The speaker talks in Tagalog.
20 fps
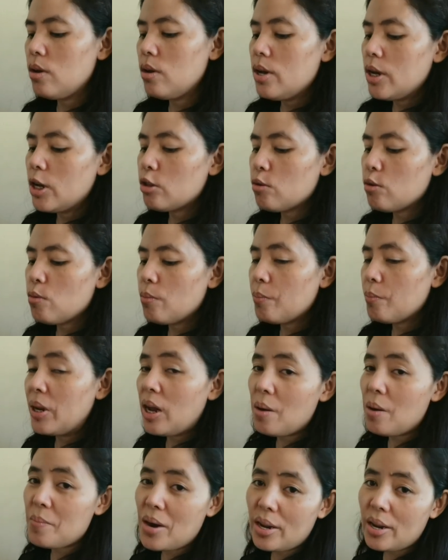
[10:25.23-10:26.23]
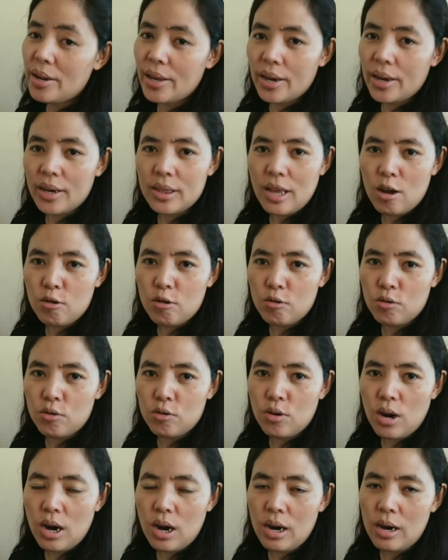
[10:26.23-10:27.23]
ito yung pinakamahal na nakita
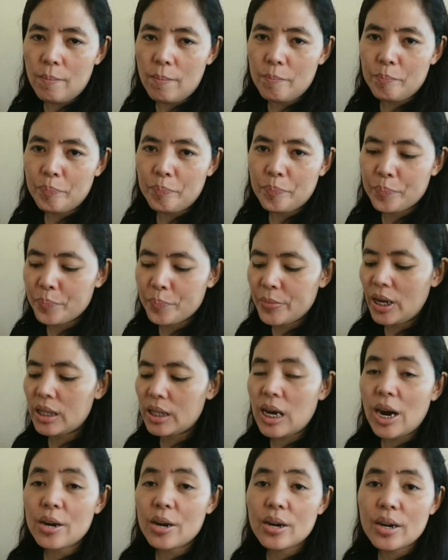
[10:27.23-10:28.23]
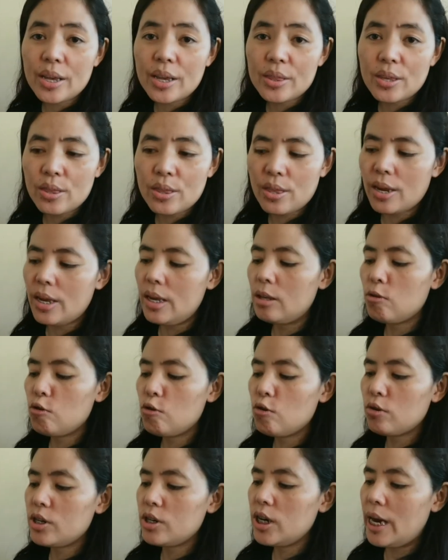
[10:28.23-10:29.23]
ko. Um, ito, 193. Ito
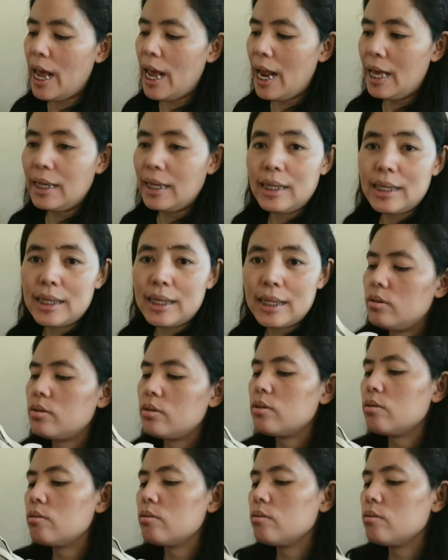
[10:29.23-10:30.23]
yung chinelas. So,